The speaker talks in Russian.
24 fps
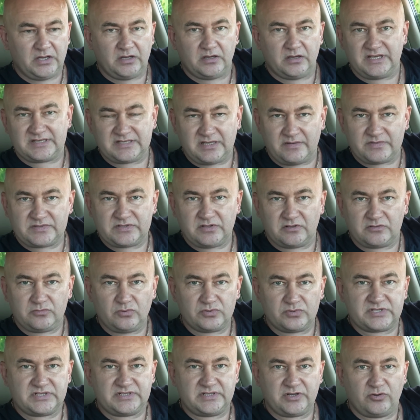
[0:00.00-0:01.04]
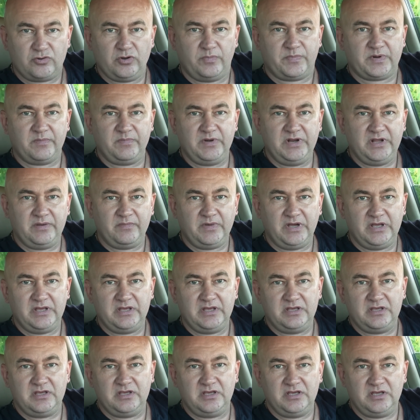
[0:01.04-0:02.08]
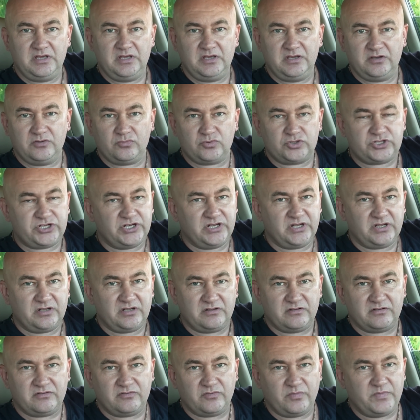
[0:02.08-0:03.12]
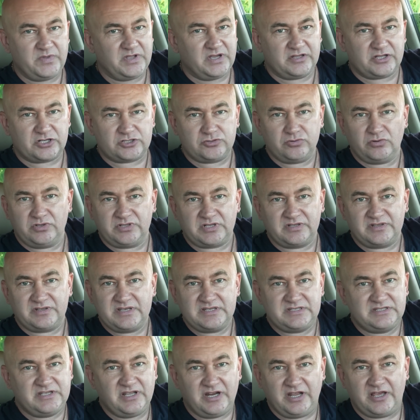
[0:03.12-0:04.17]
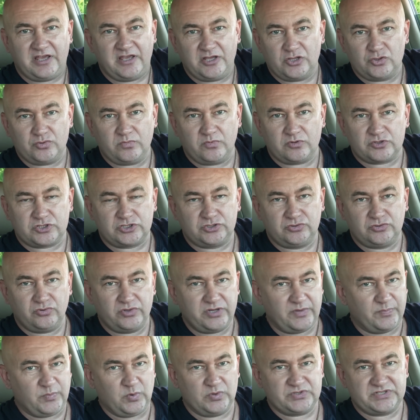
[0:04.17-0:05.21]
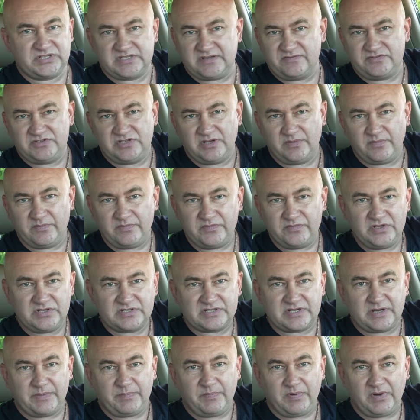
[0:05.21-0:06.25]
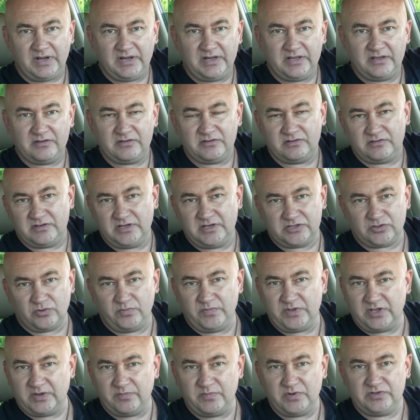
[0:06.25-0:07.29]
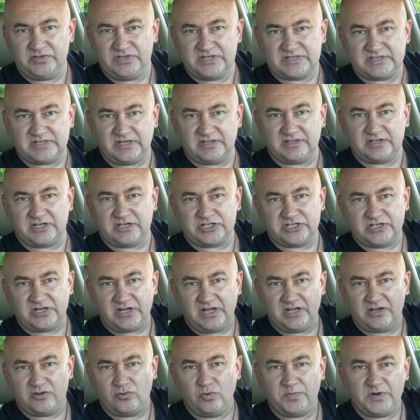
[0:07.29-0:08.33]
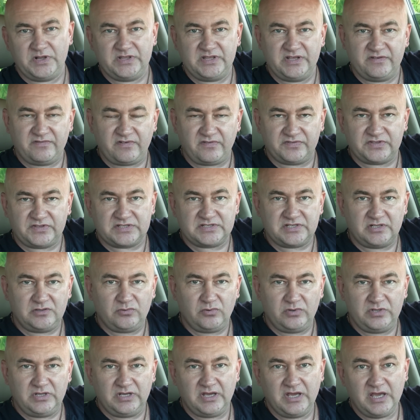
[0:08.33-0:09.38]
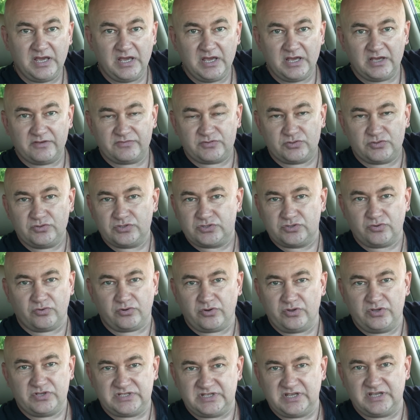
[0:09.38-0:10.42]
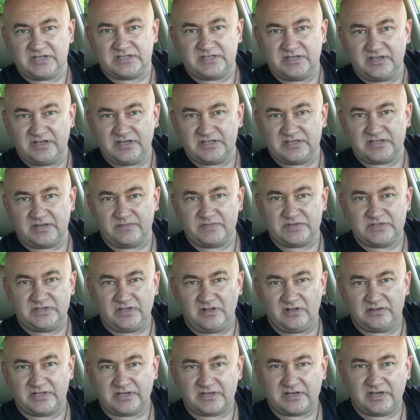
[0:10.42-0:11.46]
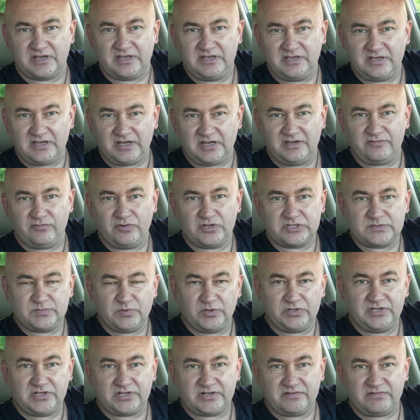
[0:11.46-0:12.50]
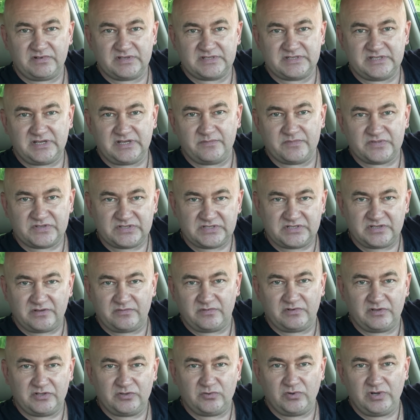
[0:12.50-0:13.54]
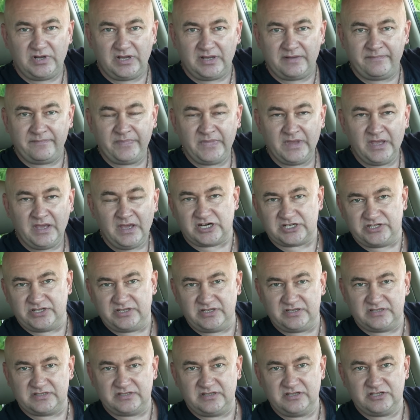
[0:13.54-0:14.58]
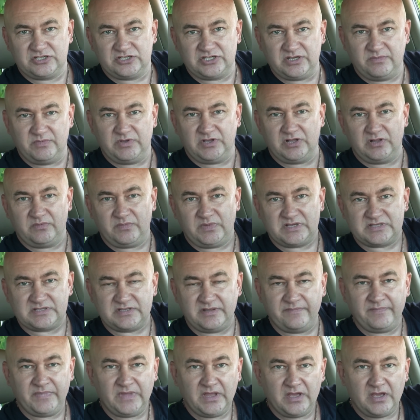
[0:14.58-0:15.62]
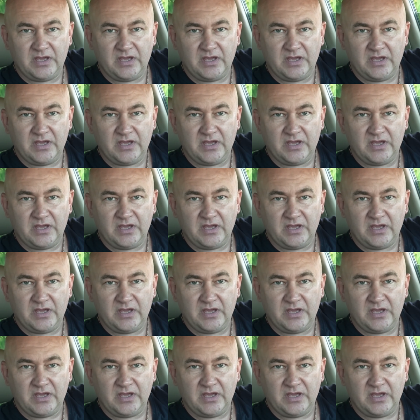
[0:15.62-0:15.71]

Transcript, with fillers: Я сам столкнулся с такой проблемой, и уже у меня дошло это до истерики. Я думал, что японцы совсем не скопали. Это у меня был Nissan Qashqai, купленный в автосалоне. Всю историю, естественно, я сам знал, так как я его эксплуатировал сам с самого нуля. Каждые 10 тысяч я менял масло.